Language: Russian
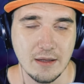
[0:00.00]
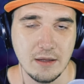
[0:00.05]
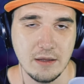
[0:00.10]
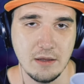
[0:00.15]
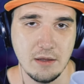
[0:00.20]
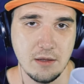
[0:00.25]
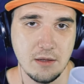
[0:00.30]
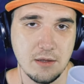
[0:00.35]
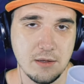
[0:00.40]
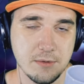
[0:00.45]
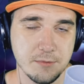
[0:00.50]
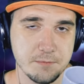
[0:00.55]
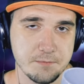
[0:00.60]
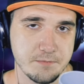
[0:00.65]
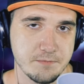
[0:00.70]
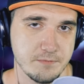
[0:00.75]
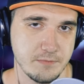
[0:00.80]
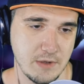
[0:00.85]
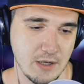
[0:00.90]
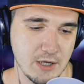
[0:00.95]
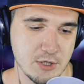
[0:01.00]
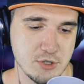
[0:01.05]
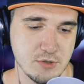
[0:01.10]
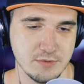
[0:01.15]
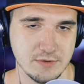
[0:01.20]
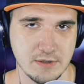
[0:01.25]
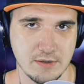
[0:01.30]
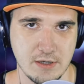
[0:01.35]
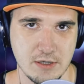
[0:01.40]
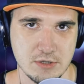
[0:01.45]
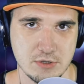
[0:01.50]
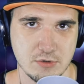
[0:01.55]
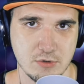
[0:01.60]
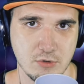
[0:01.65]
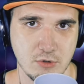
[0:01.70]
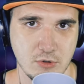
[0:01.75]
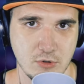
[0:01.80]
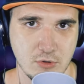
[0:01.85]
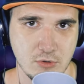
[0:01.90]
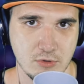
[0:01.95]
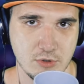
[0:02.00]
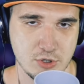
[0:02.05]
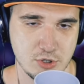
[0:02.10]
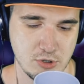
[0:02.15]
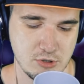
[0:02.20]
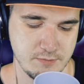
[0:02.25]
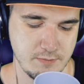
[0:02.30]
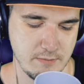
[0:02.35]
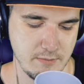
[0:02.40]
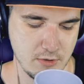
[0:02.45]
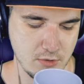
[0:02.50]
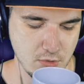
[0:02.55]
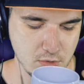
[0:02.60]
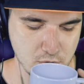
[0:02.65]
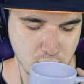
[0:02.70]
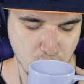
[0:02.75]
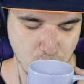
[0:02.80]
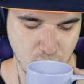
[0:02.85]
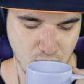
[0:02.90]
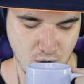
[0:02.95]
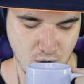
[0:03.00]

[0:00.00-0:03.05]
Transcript: И я хочу вам сказать, что еще есть промокод